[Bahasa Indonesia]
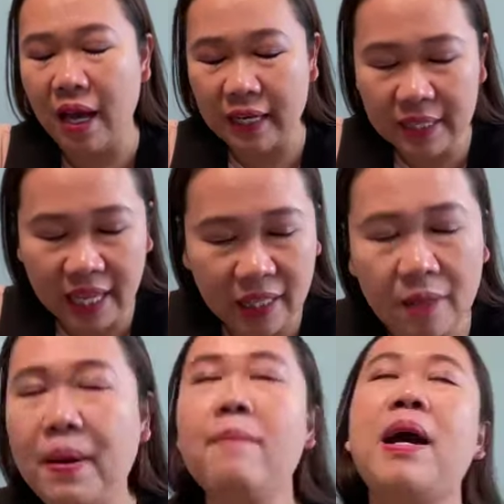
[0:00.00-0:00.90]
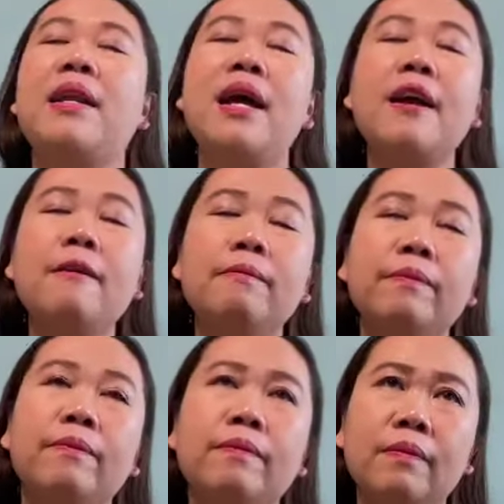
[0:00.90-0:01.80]
agar saya tetap amanah.
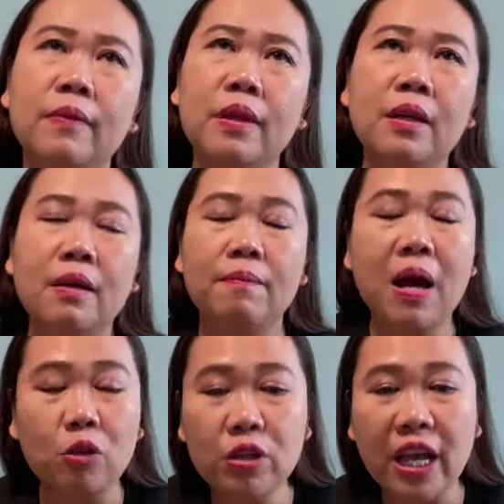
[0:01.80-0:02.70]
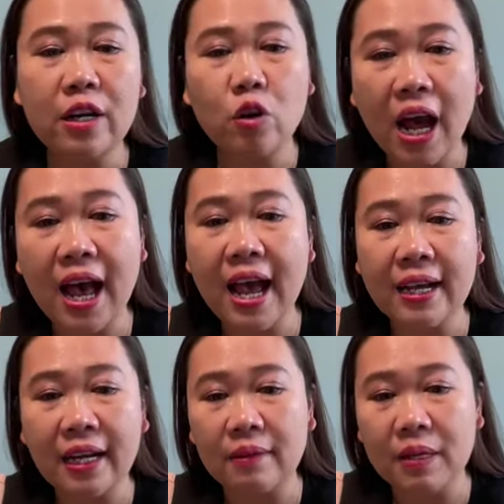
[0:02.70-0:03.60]
Bantu saya doa
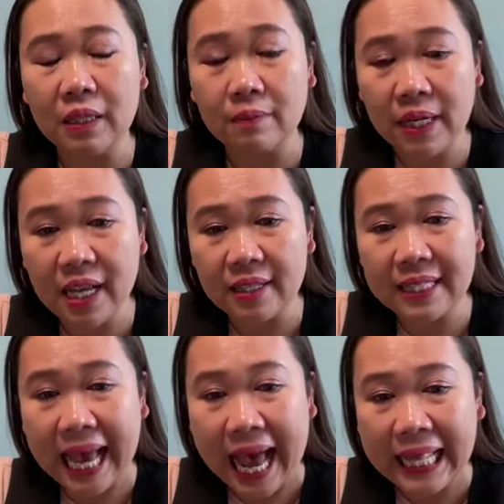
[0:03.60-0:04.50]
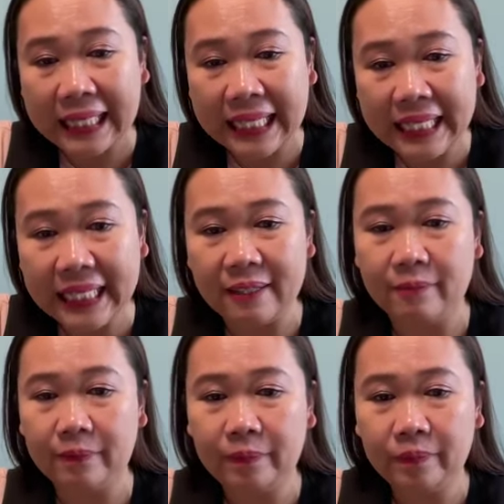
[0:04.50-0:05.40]
agar teman-teman yang saat ini
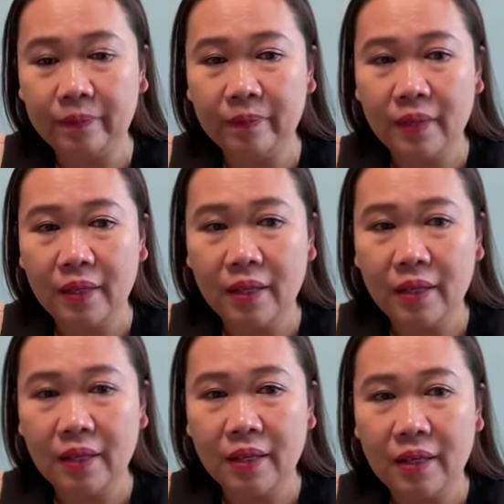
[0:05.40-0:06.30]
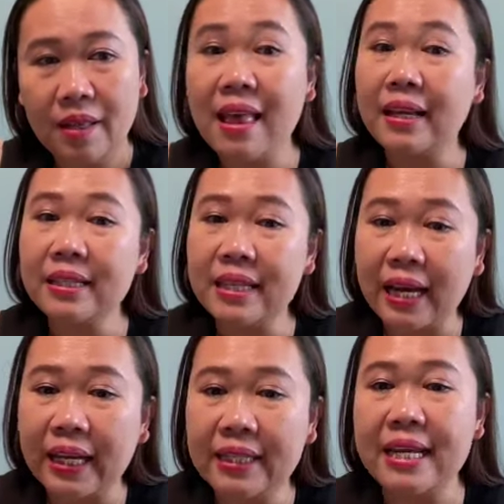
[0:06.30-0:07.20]
lagi
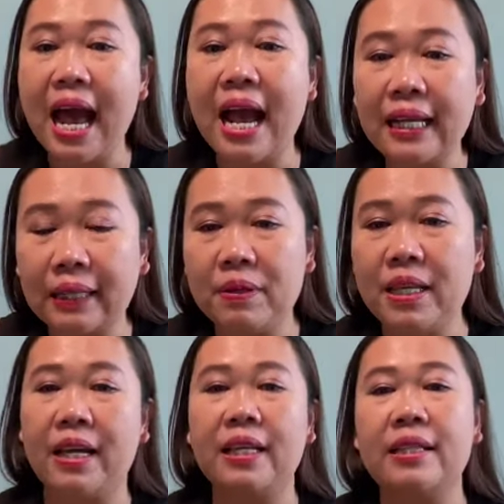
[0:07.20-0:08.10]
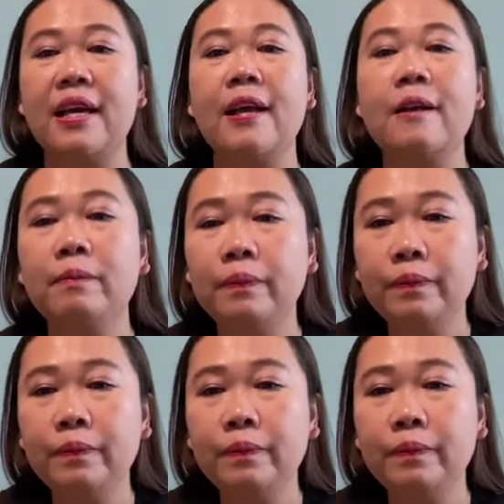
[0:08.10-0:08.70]
sakit diangkat penyakitnya,